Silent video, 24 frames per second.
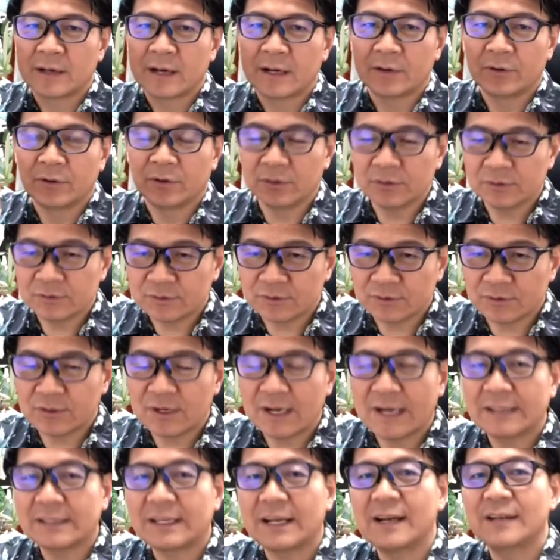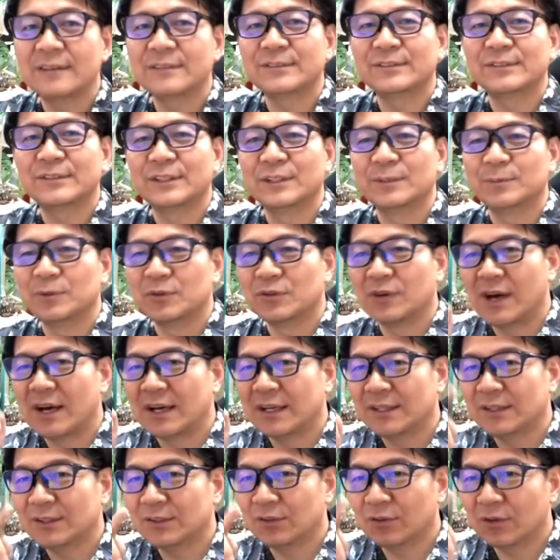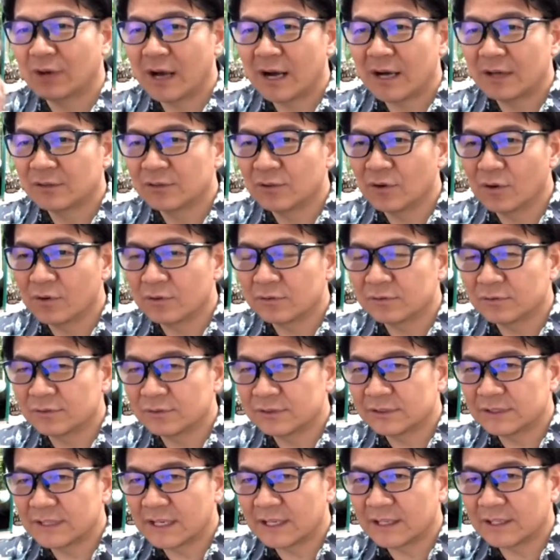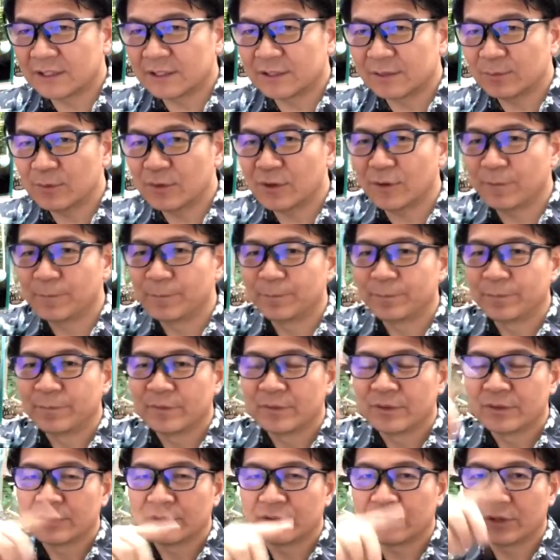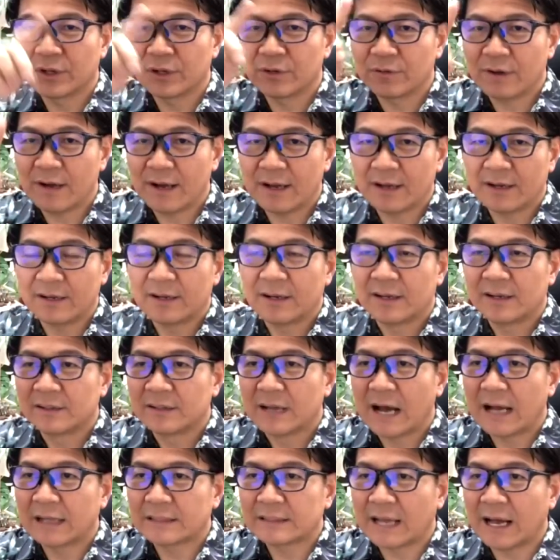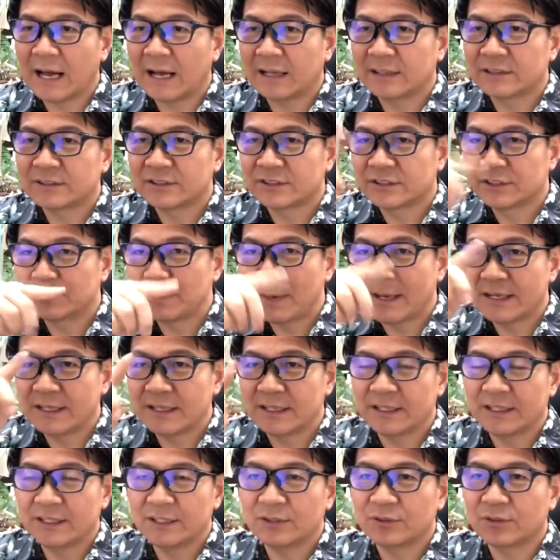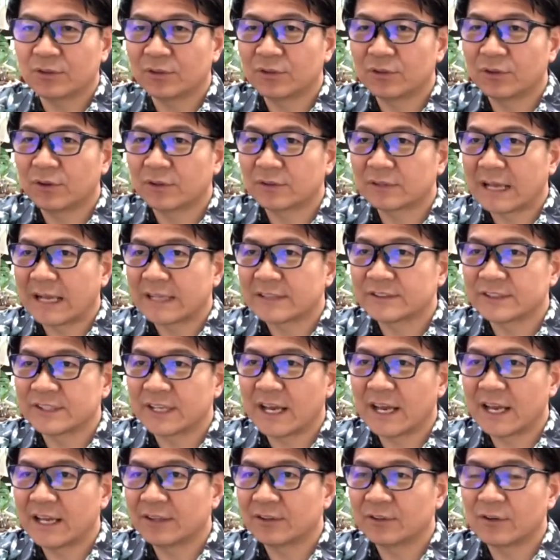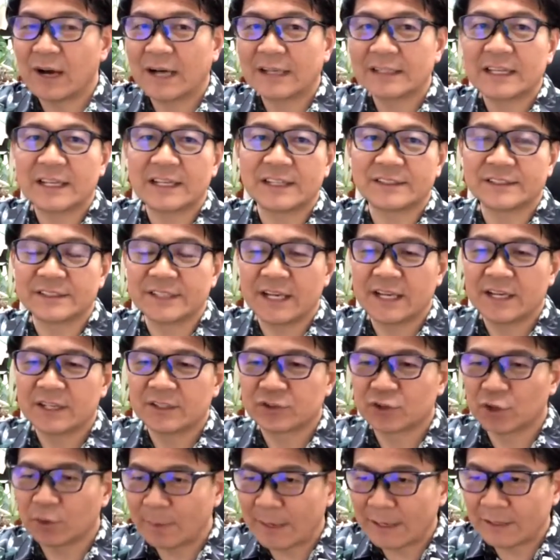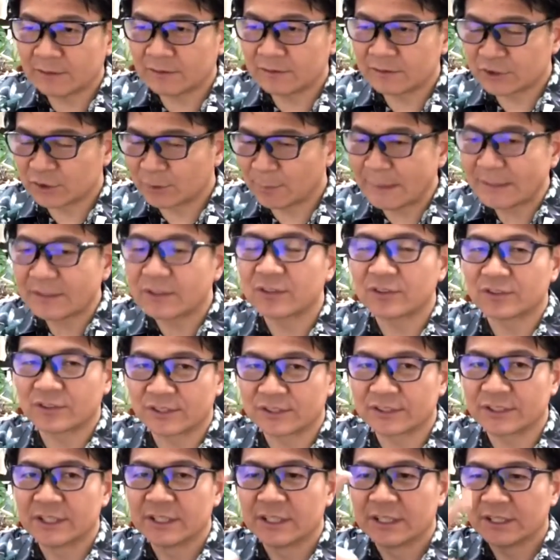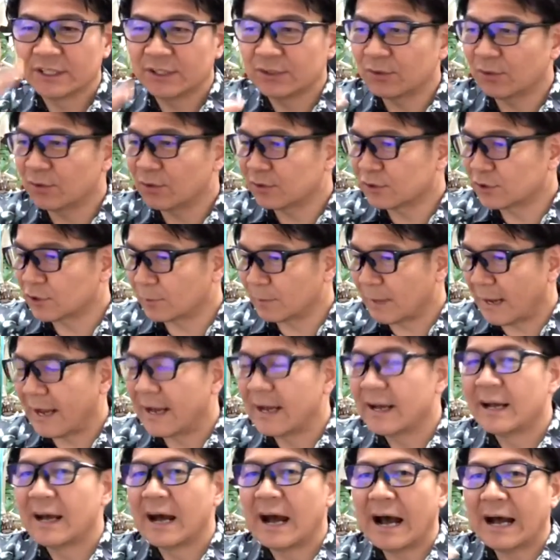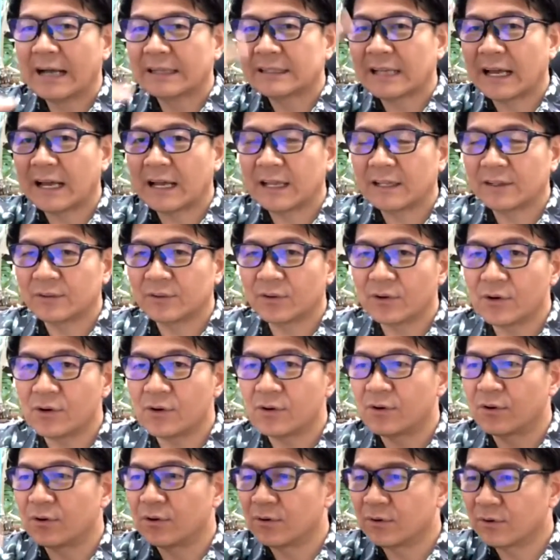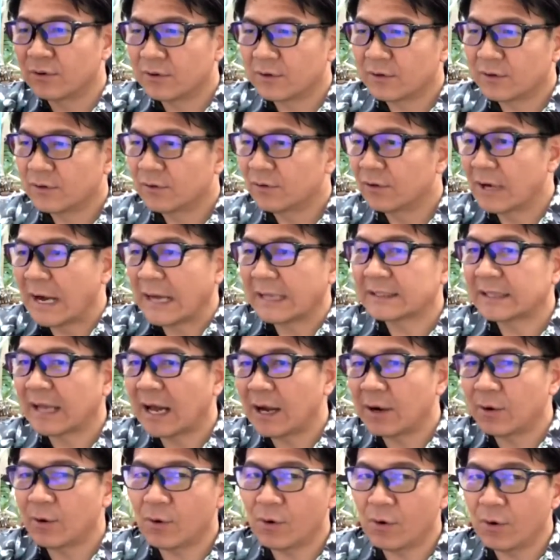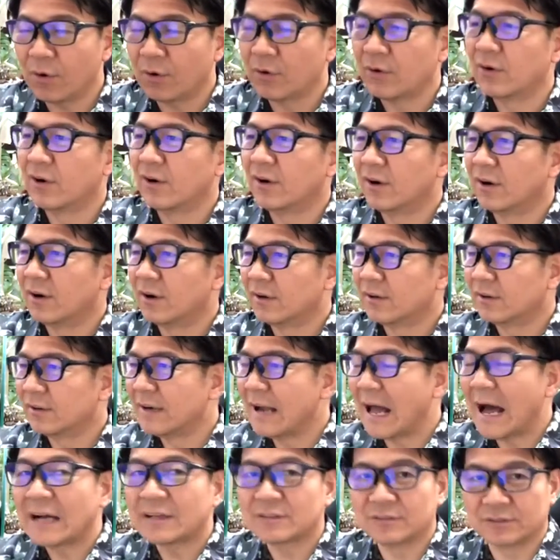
本当の働くという意味は人が動くんだけどもそれは旗つまり人の達変の旗ですねそばそばということです人のそば旗の旗を楽